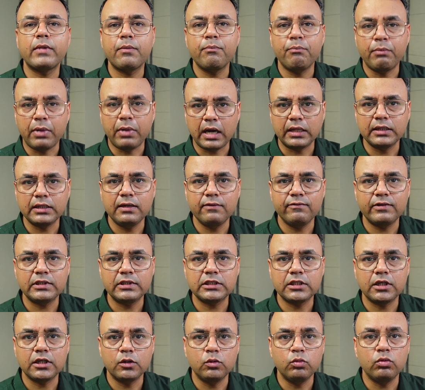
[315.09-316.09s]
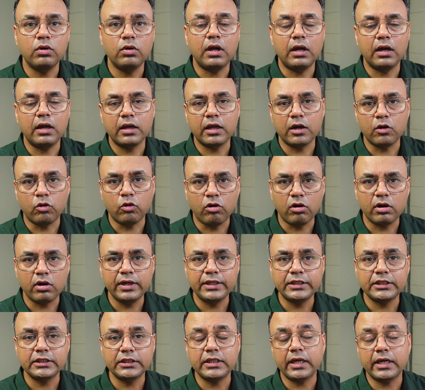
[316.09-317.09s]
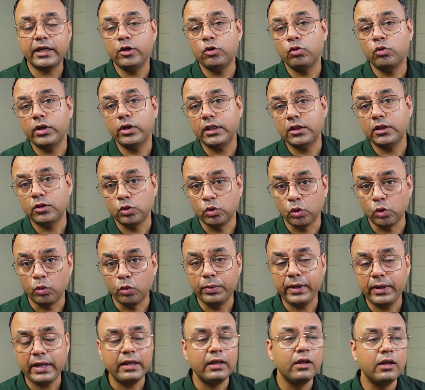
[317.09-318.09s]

बाद इन्वेस्ट कर दूंगा अगर और नीचे जा रही होगी तो भी